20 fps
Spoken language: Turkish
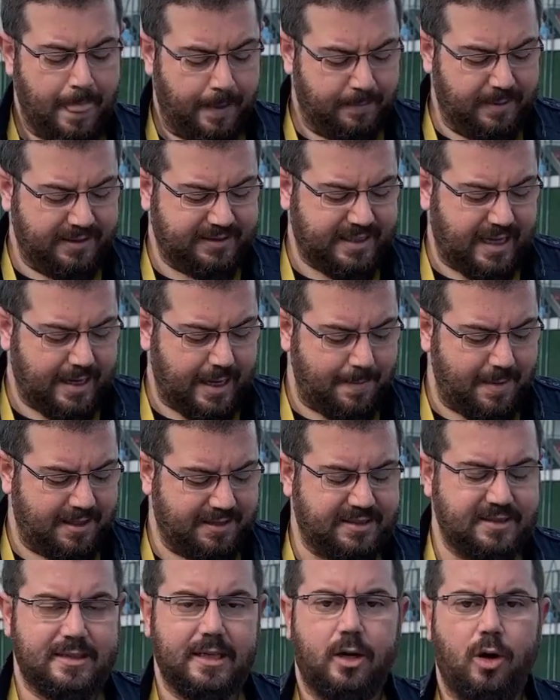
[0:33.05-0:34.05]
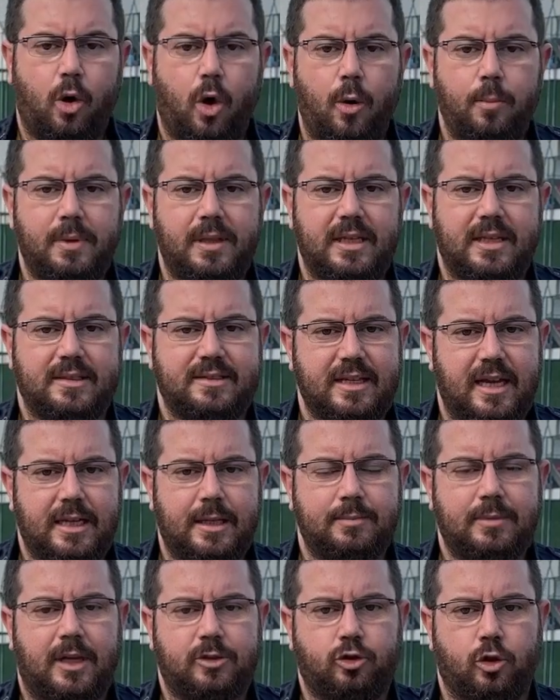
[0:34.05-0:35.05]
Bizler hemen sizlere 11'leri
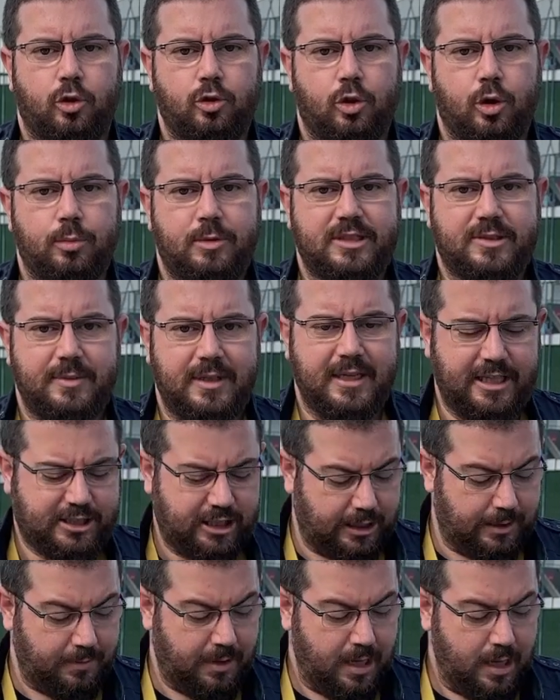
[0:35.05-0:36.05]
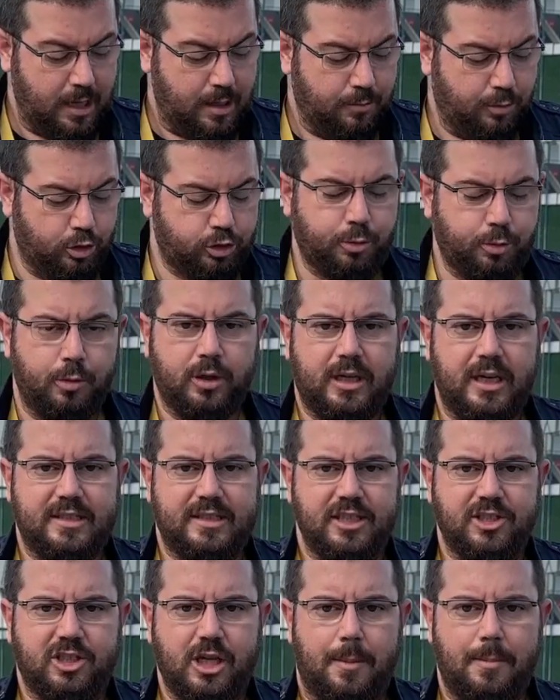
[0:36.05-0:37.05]
sayalım. Daha sonra yorum kısmına geçelim. Bursa'nın
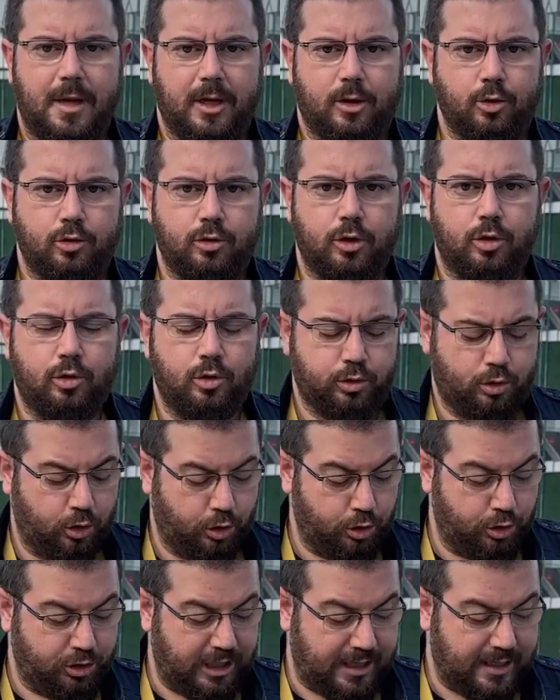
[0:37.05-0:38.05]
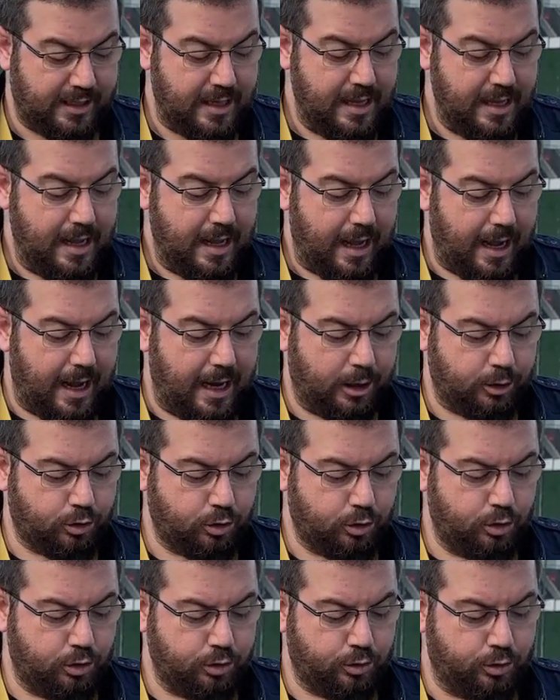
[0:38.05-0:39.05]
kalesini Canberk kul koruyacak.
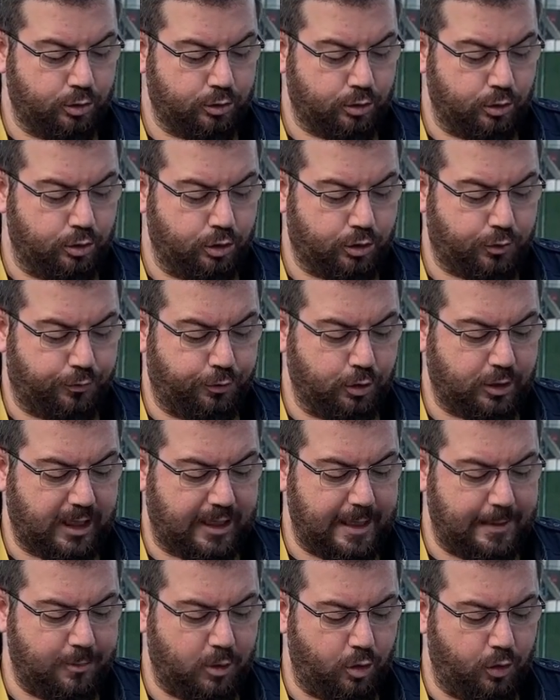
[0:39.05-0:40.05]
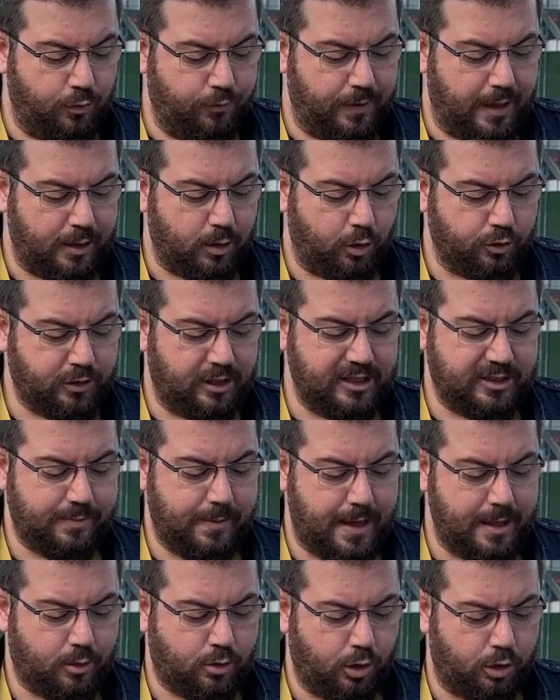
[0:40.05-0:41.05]
Ertuğrul Kurtuluş, Furkan Emre Ünver, Ozan
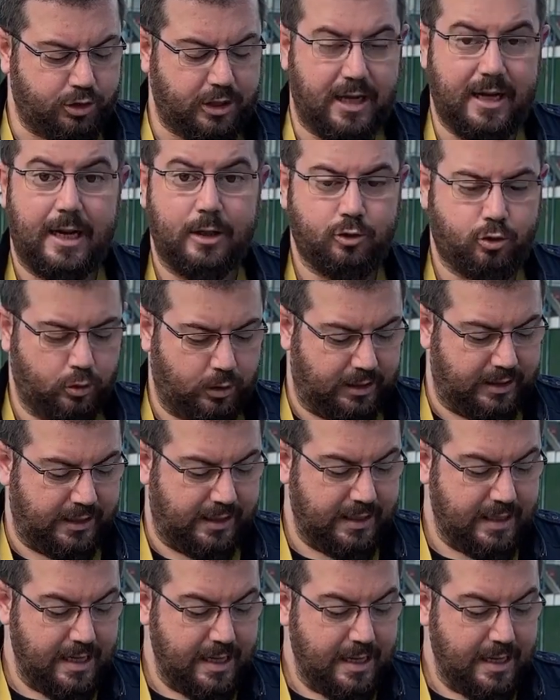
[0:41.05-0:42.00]
İsmail Koç, Eren Tunalı,